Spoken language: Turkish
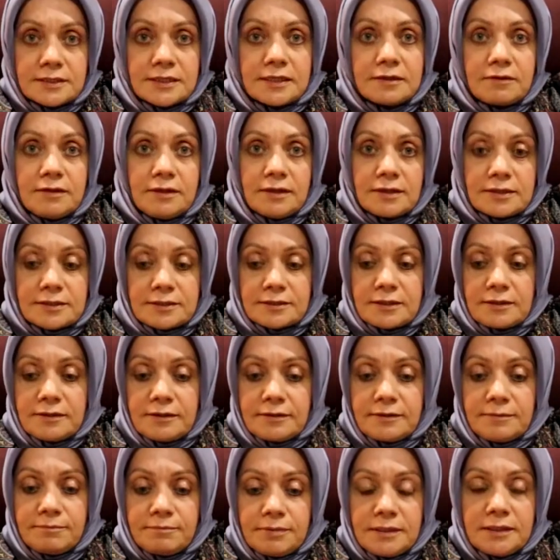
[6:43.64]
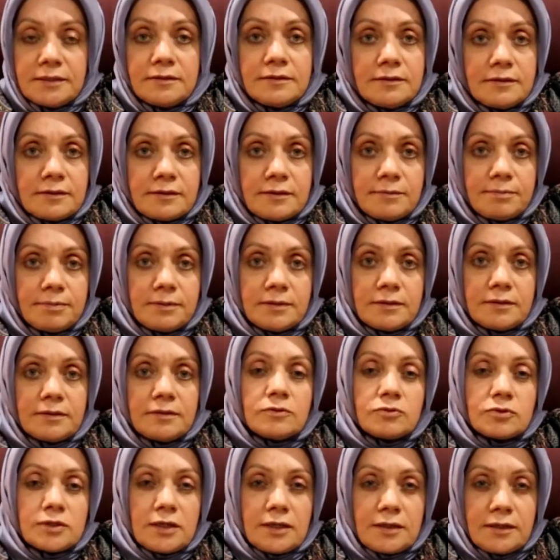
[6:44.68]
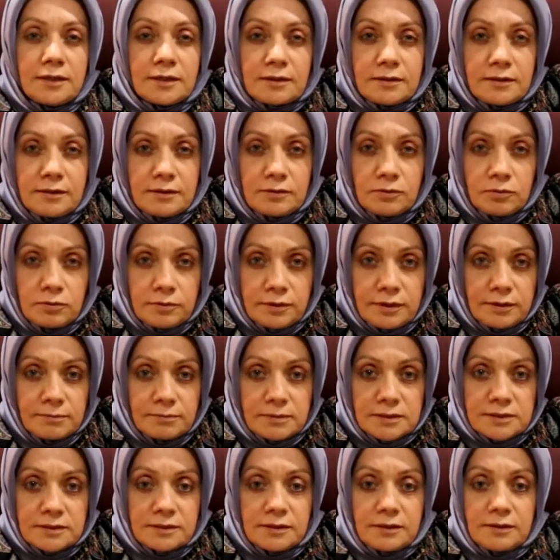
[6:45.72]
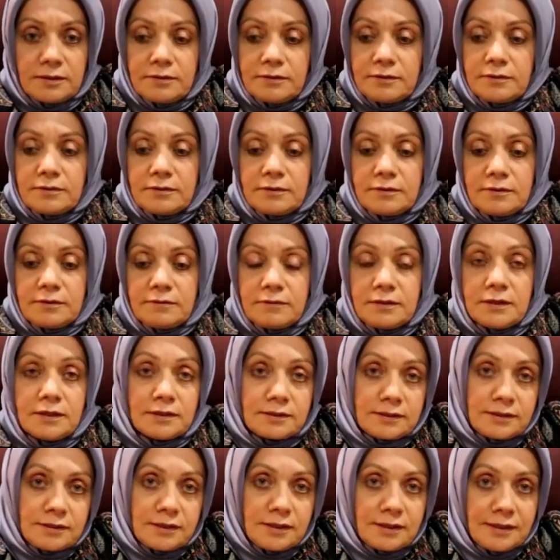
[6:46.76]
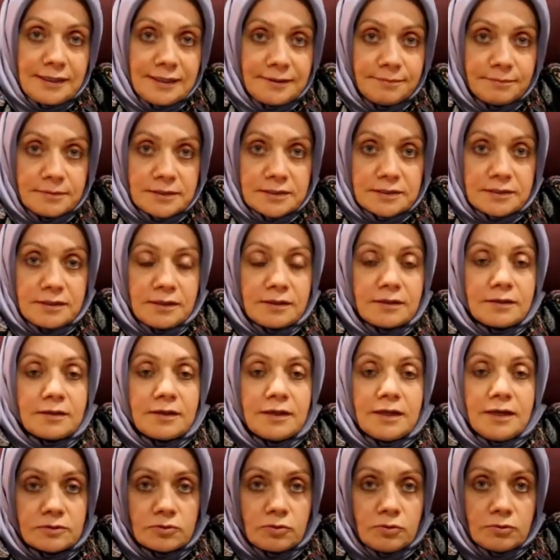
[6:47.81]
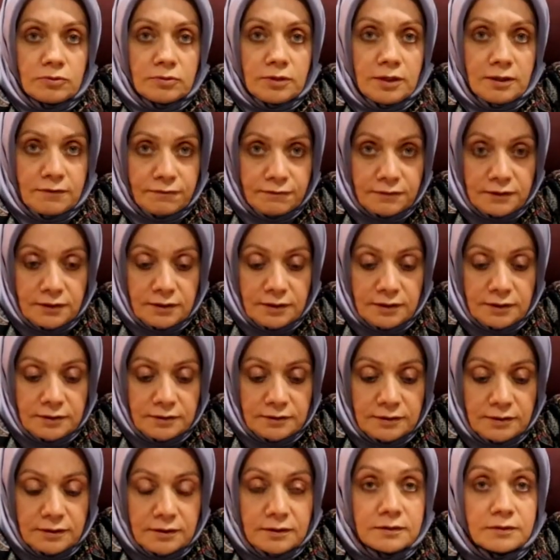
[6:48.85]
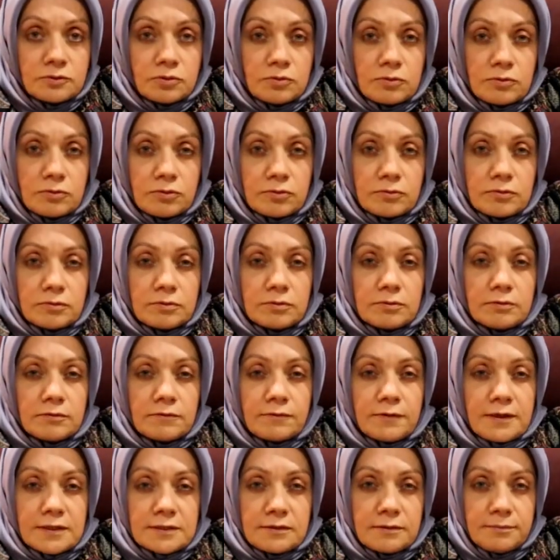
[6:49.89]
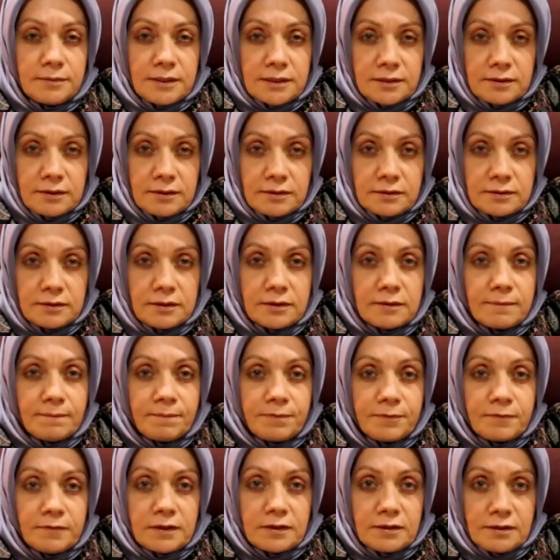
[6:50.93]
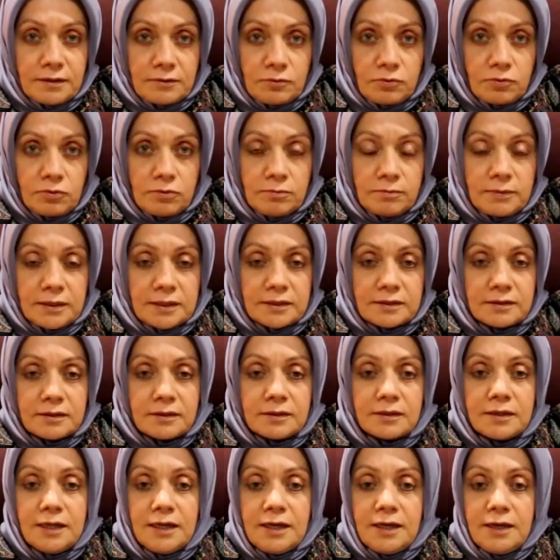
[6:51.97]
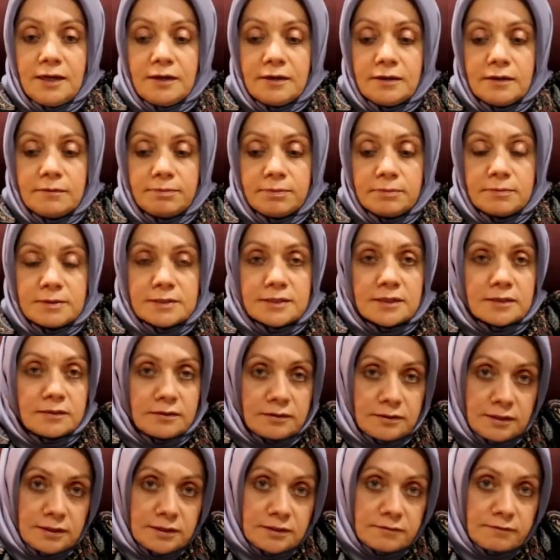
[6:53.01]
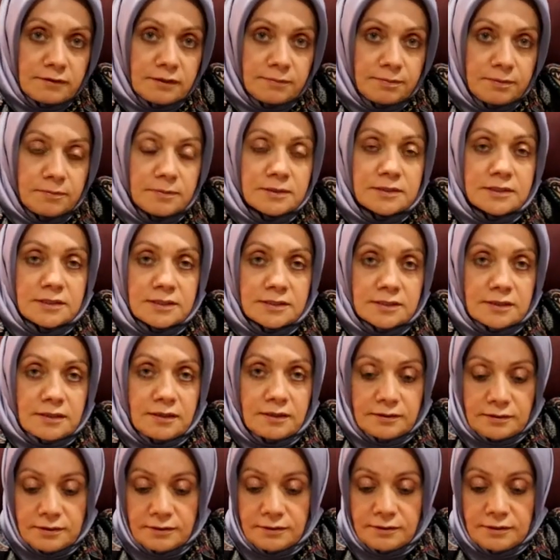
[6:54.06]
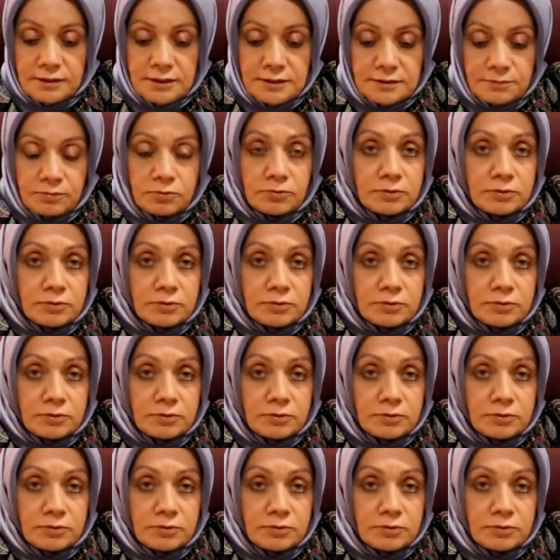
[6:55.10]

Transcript: Sevgili hastalarım, bilindiği gibi özellikle ülkemizde e, ve hatta ilimizde son haftalarda çok e, fazla miktarda vaka görülmekte. Hepimiz tedirginiz ve hepimiz risk altındayız.